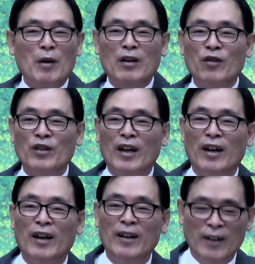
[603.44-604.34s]

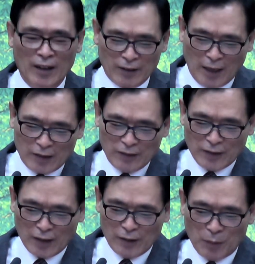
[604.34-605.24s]
받거나
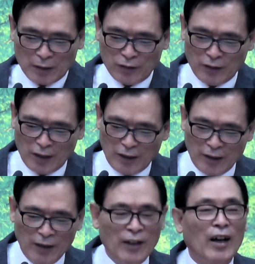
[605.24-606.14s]
개근상을 받거나